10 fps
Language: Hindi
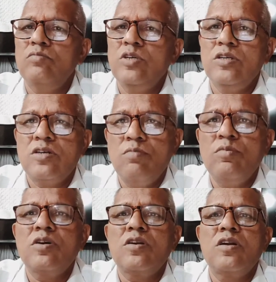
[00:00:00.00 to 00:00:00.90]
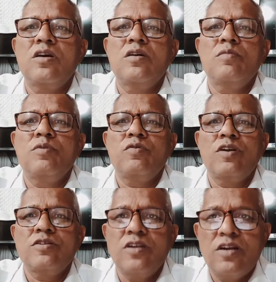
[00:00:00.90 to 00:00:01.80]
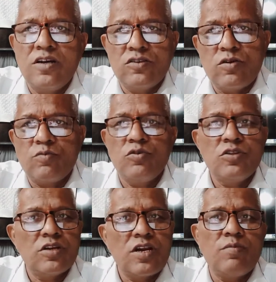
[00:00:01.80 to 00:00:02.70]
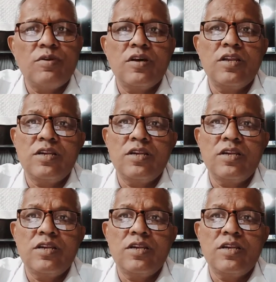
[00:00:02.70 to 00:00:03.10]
भाई काम भी करना है परिवार चलाना है तो आपको इधर रहना पड़ेगा